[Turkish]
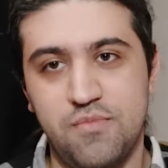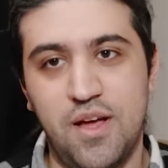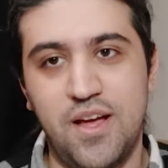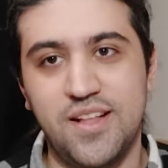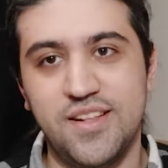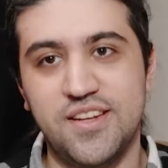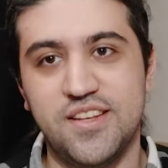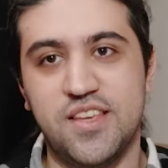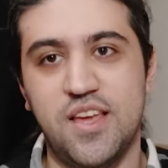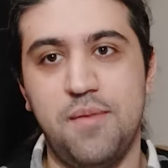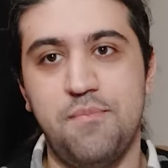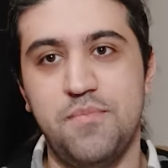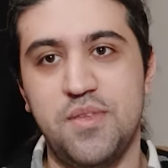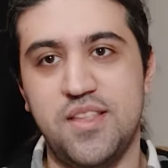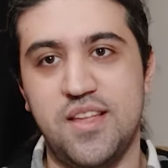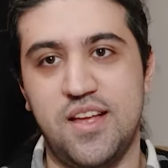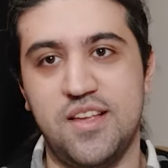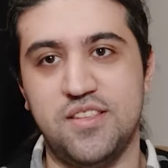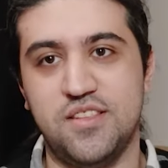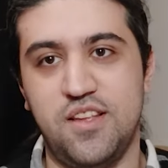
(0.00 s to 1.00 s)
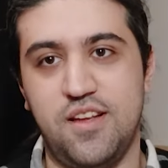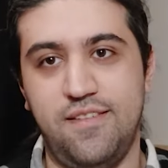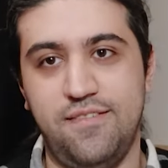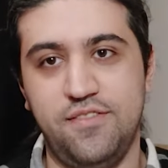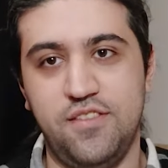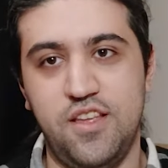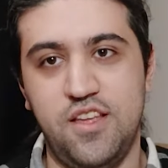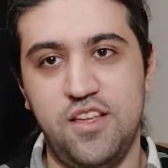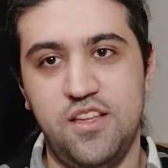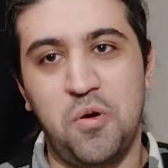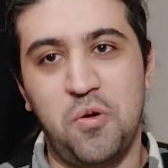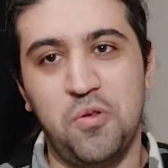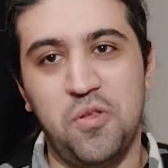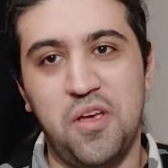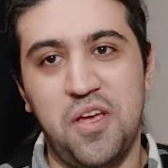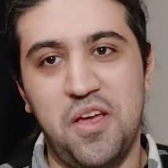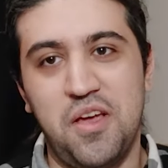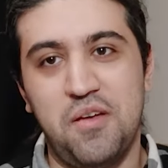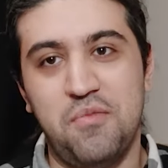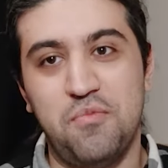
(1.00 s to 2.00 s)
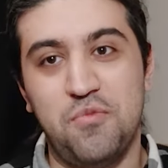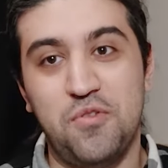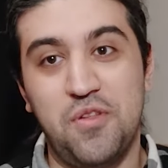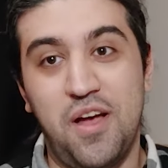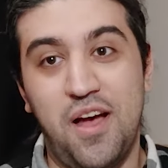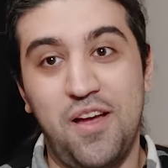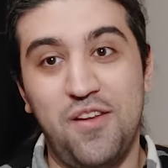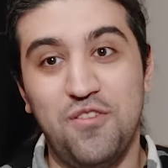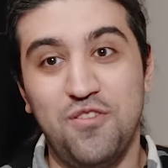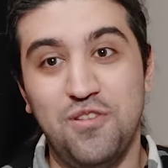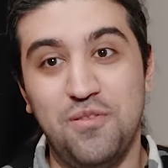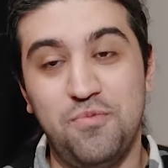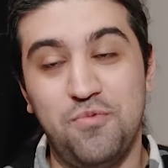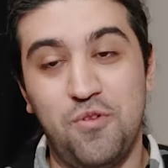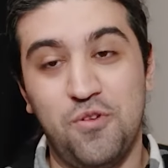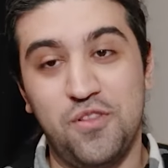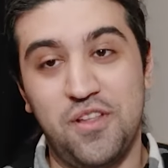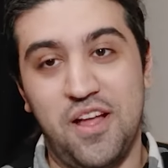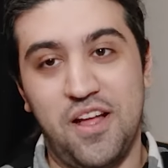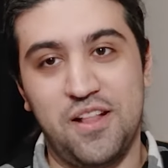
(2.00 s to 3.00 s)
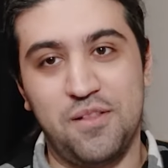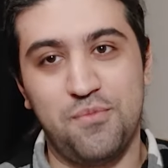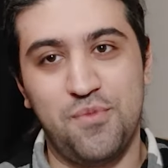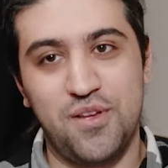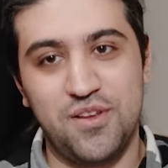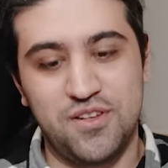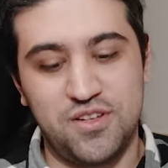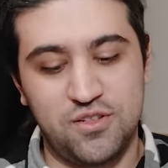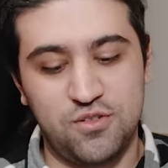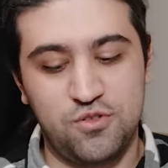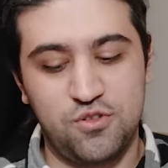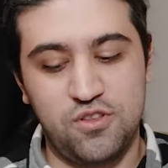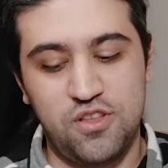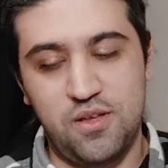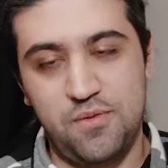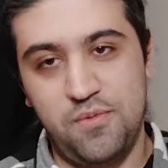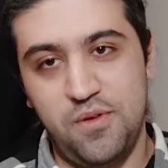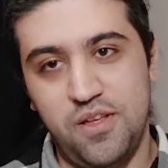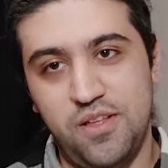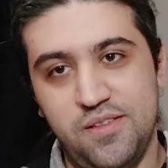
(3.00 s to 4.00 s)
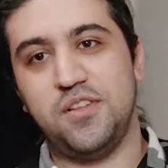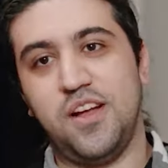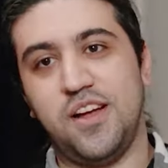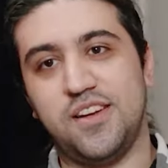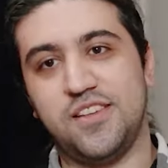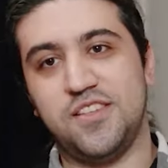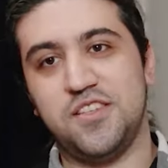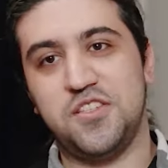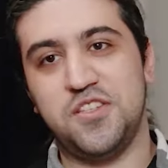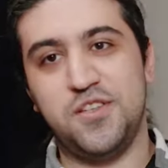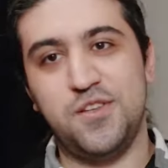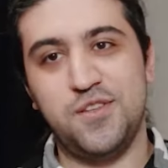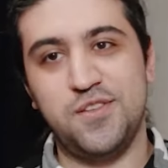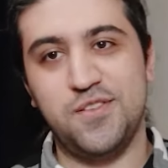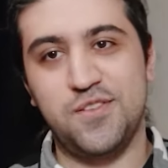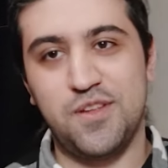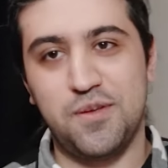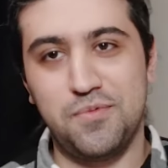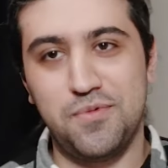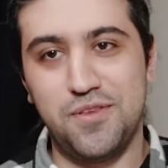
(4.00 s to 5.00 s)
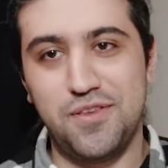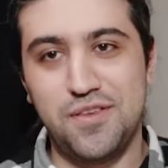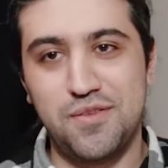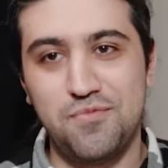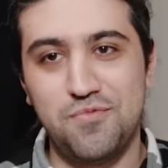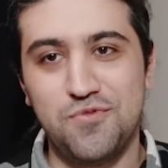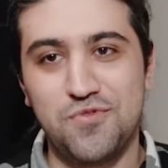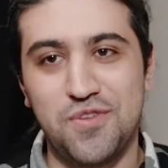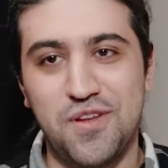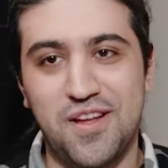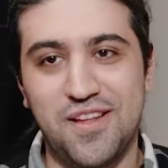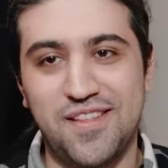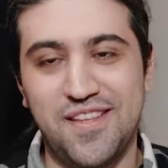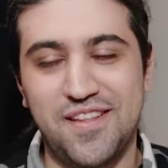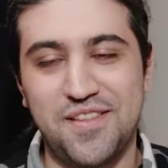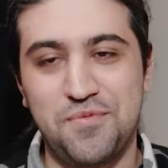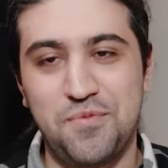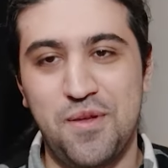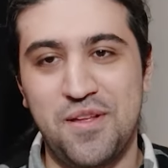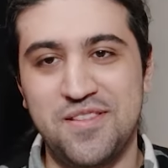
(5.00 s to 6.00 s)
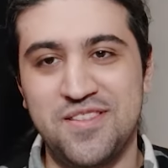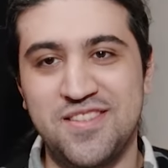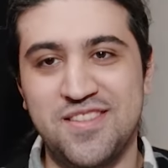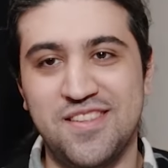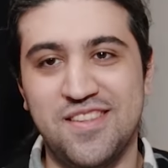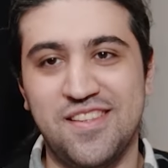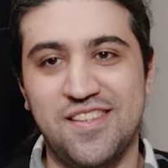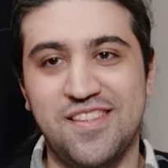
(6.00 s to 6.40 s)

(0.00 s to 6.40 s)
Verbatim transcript: ben alırken bir tane sahafta olaya müdahale olup o da almaya çalışıyordu ama kardeşiniz tabii ki müsaade etmez